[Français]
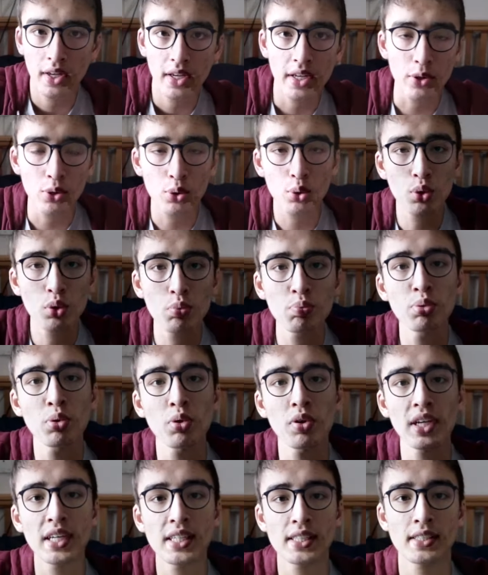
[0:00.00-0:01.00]
Et du coup,
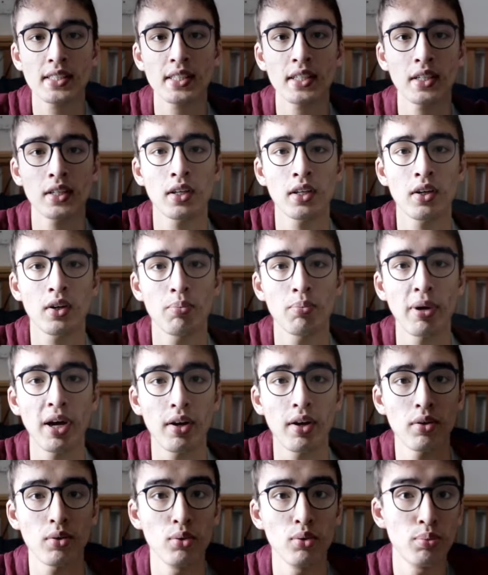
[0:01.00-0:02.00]
pour laisser
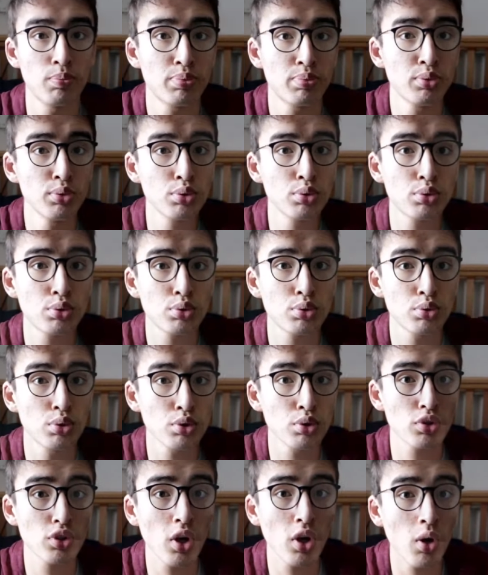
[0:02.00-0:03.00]
bah, le plus
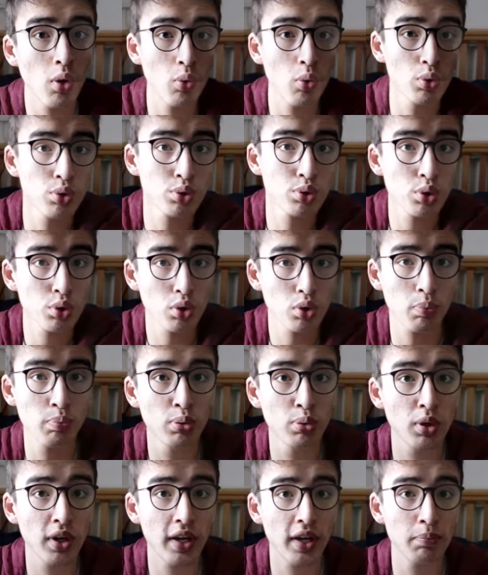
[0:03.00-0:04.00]
de temps aux autres
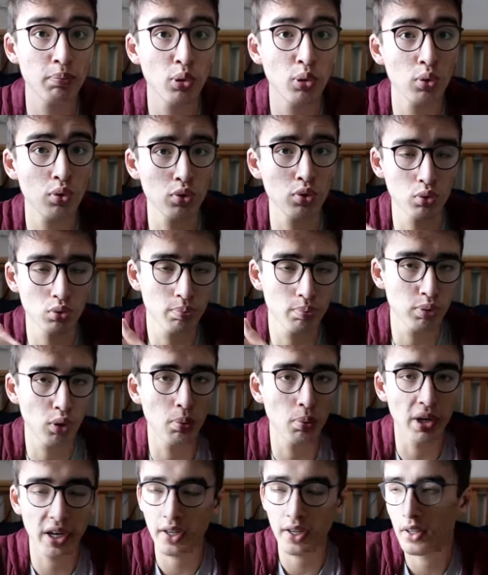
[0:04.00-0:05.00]
pour répondre ou
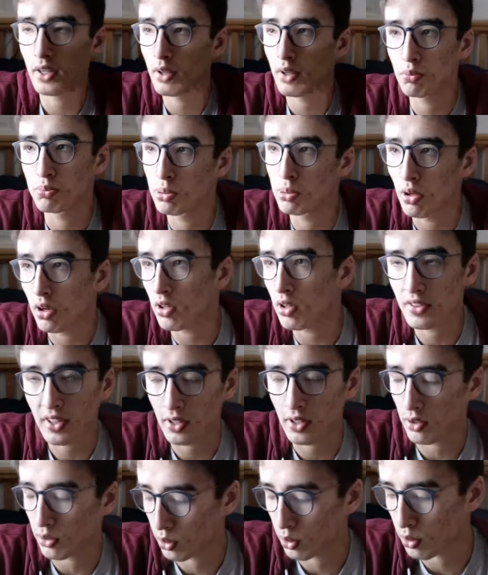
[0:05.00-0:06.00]
pour breaker ou pour
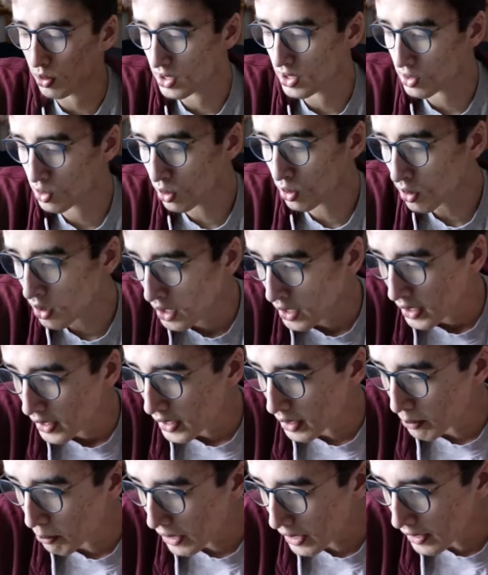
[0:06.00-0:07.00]
rentrer dans le QSO,
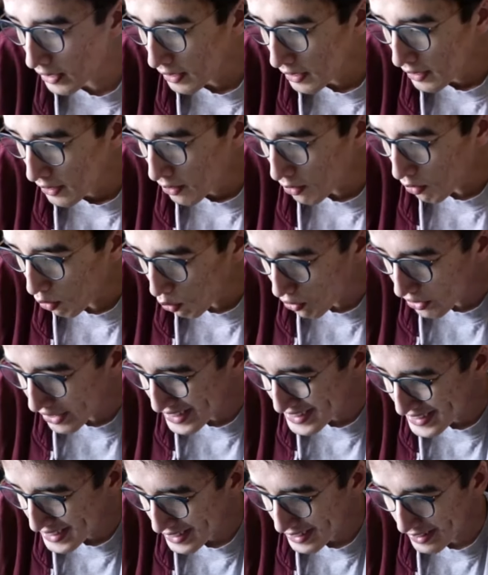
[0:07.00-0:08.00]
eh ben, on
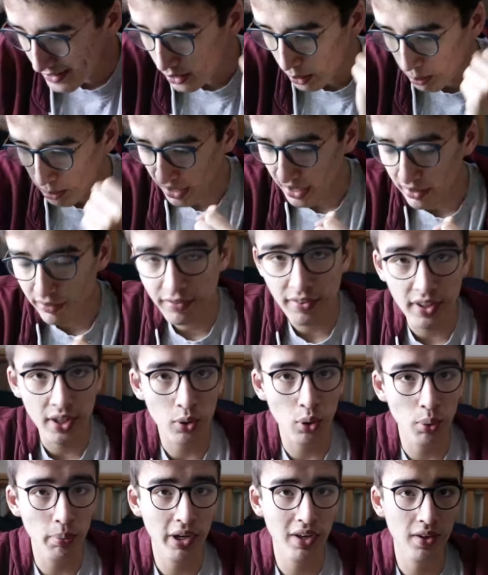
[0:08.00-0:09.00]
essaye d'être bref et
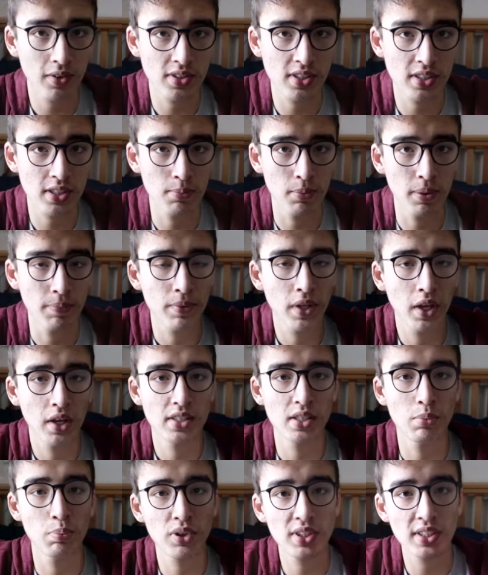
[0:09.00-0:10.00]
compréhensible.
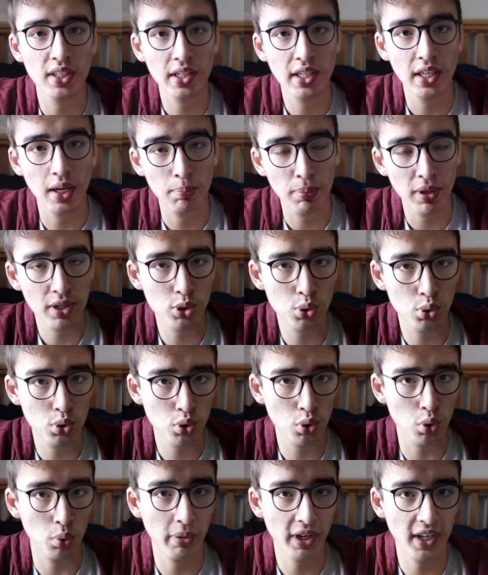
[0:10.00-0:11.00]
C'est pour ça qu'il y a plein de
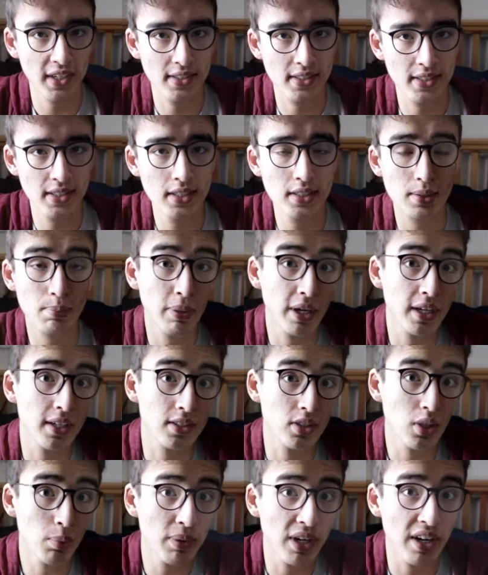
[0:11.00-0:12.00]
choses qu'on précise. Par
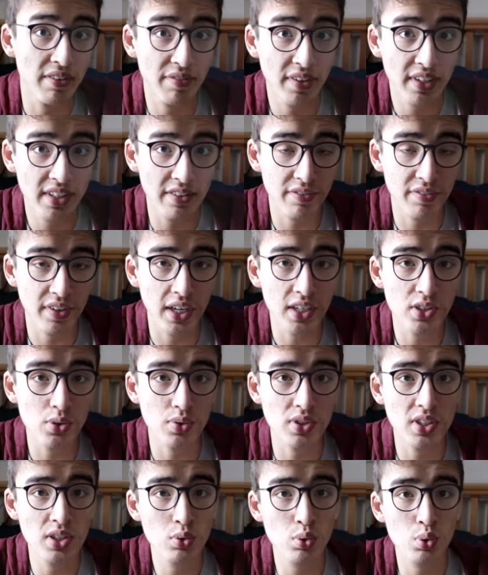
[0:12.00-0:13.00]
exemple, à la fin des phrases,
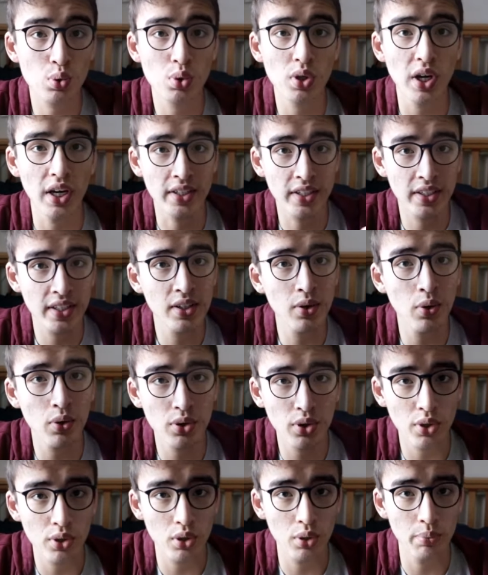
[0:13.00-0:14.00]
on dit toujours à qui on
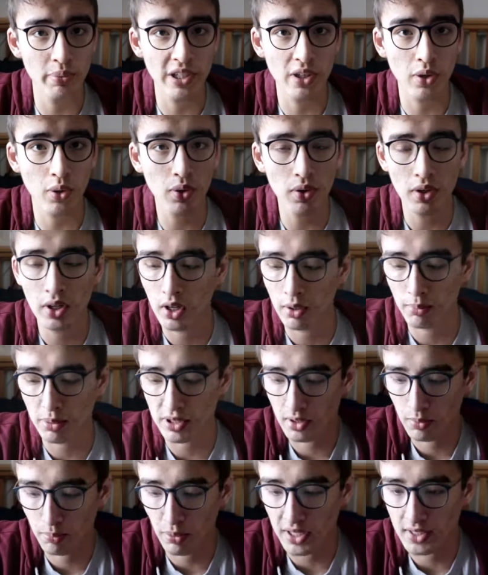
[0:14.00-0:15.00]
donne le micro,
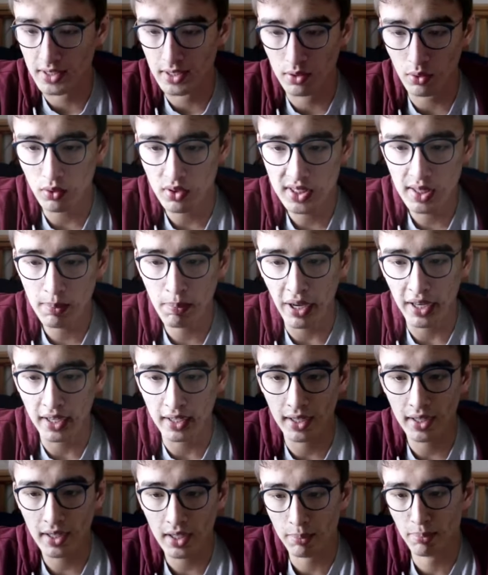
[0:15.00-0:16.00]
parce que bah, sinon c'est pas
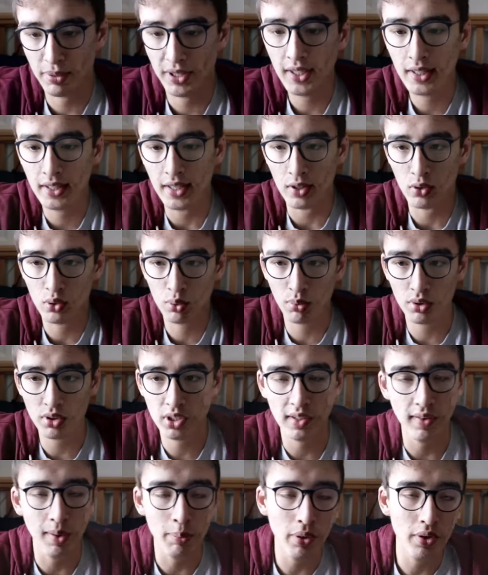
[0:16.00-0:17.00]
clair, et puis il y a tout le monde
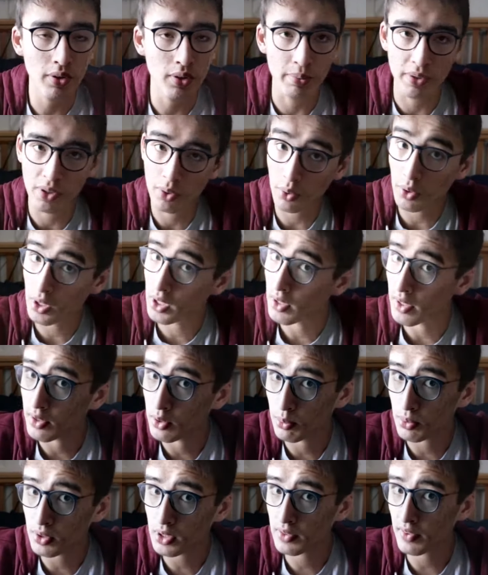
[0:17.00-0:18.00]
qui va prendre le micro et il y a
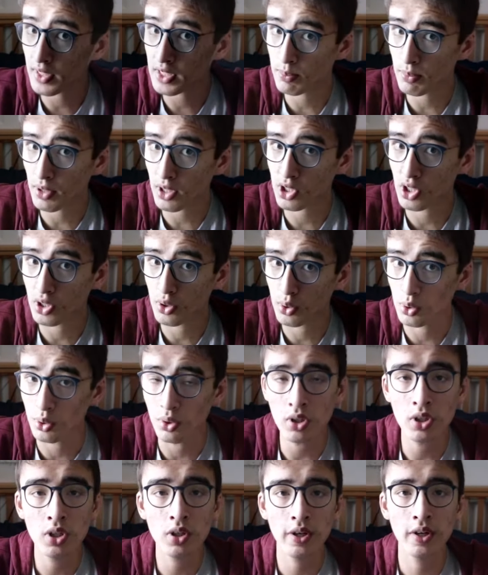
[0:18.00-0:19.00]
tout le monde qui va se marcher
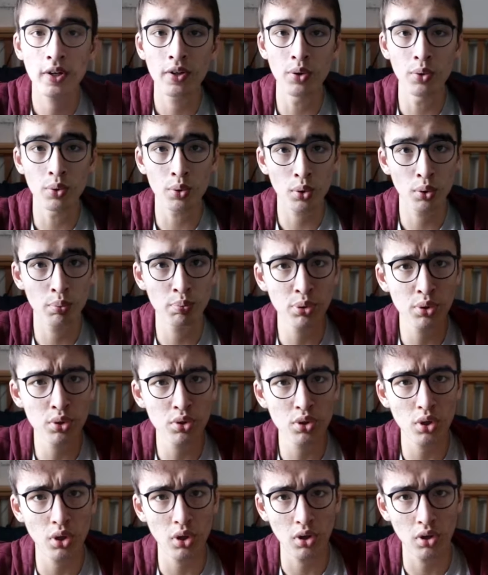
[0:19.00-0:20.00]
dessus. Donc le
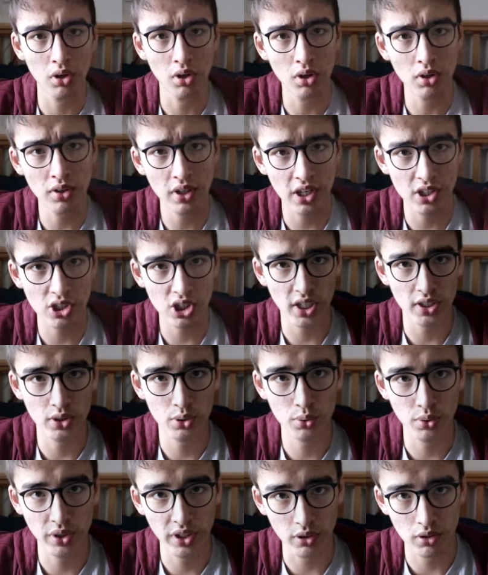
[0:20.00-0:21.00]
but en langage
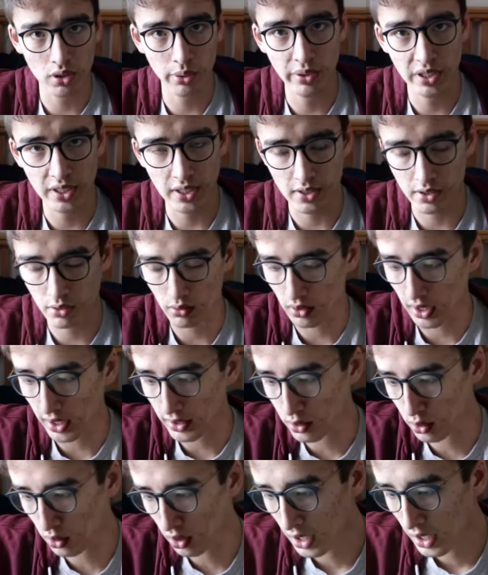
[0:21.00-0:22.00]
radio et en communication
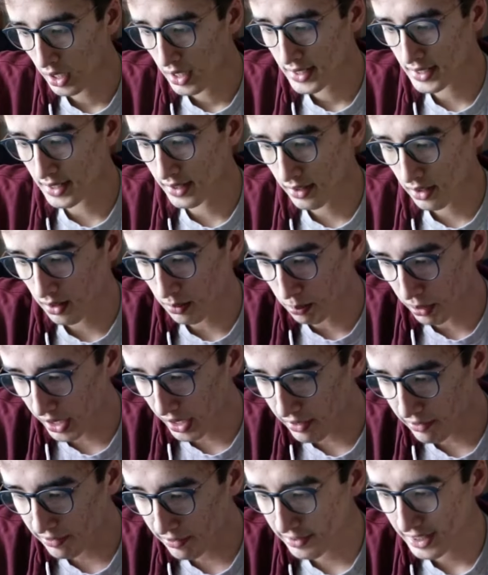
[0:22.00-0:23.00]
radio, c'est d'être
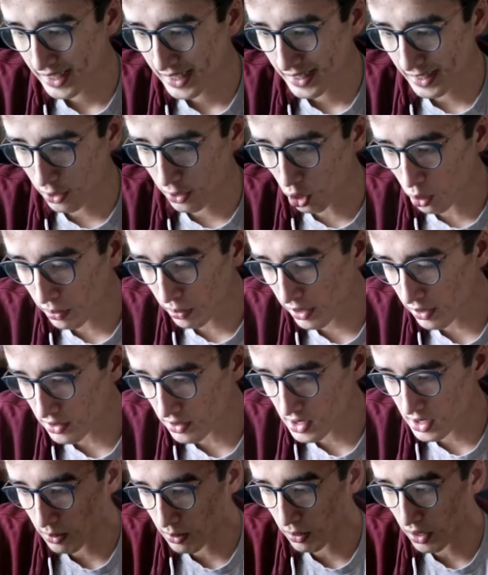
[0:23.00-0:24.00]
bref et
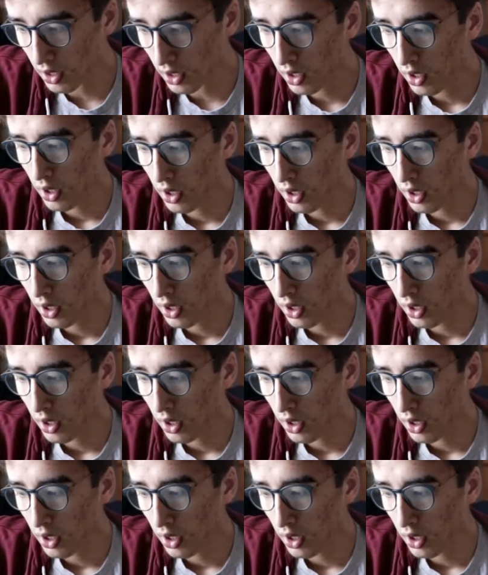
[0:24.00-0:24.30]
compréhensible.